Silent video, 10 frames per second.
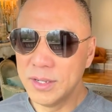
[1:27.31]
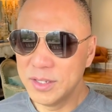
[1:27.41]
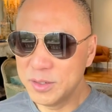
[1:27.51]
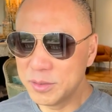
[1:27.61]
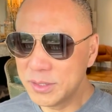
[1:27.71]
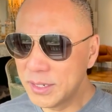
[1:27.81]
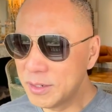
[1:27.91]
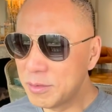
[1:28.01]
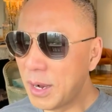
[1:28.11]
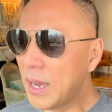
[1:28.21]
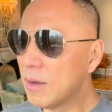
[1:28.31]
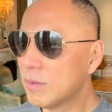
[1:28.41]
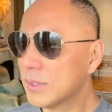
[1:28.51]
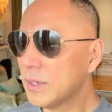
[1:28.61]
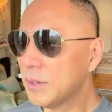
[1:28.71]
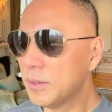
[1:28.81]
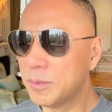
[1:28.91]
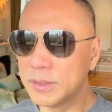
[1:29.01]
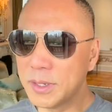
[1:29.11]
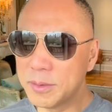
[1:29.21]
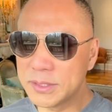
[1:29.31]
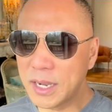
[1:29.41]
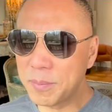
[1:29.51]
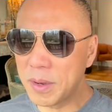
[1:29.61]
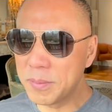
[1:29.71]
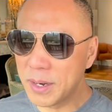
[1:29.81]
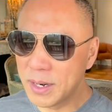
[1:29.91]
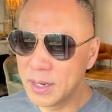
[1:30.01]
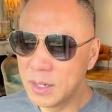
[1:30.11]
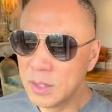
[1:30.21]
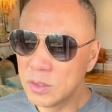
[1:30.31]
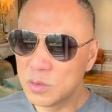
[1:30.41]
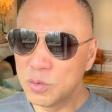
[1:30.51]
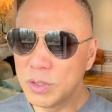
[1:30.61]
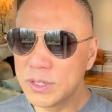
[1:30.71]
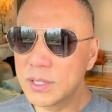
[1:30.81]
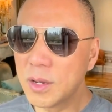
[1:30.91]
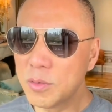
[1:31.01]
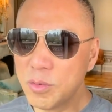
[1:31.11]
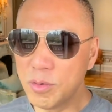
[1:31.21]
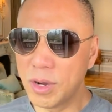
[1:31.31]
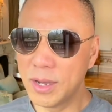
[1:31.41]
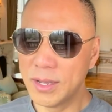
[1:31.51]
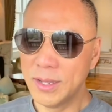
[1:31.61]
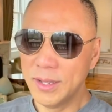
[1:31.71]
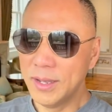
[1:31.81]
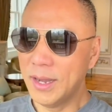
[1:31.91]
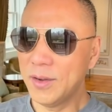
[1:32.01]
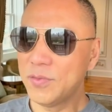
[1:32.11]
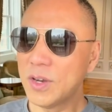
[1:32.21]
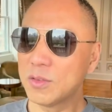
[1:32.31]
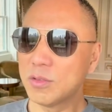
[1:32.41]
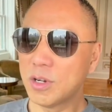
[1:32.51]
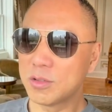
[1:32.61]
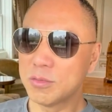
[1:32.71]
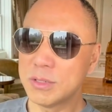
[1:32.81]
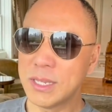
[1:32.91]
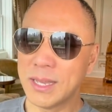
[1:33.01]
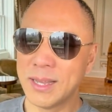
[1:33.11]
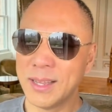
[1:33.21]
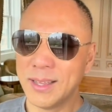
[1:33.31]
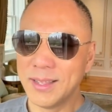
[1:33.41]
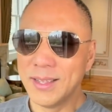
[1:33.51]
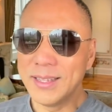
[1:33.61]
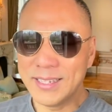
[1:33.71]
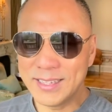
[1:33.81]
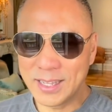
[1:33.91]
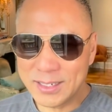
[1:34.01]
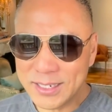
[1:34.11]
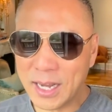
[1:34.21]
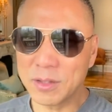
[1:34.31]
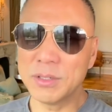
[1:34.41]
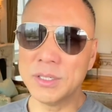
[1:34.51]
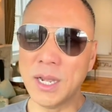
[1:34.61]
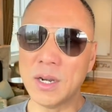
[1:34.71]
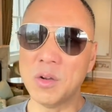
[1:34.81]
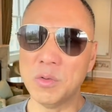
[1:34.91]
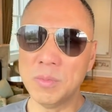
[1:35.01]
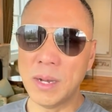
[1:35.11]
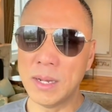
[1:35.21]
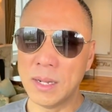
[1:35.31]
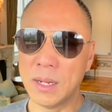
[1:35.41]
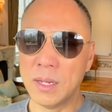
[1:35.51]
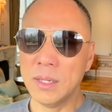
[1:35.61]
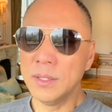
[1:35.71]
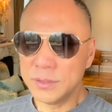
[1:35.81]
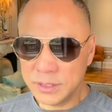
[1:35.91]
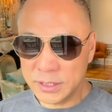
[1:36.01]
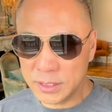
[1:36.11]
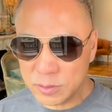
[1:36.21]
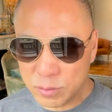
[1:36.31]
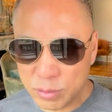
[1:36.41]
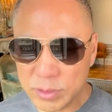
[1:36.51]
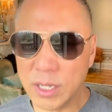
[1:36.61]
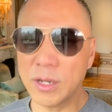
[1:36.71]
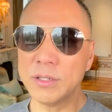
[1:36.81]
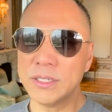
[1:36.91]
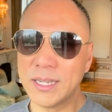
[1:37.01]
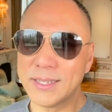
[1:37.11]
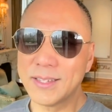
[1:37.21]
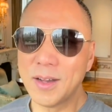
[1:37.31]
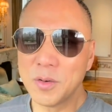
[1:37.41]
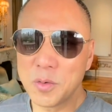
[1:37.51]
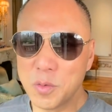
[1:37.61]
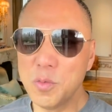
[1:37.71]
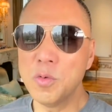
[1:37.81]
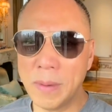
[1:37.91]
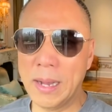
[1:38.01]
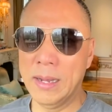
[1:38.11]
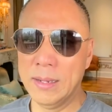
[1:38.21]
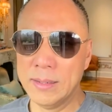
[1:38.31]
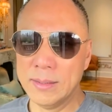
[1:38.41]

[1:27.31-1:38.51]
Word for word: 有的人说：“哎，我在我在我家旁边租了个仓库啊，放了多少东西。”你能下到你家楼吗？你能去得了你家仓库吗？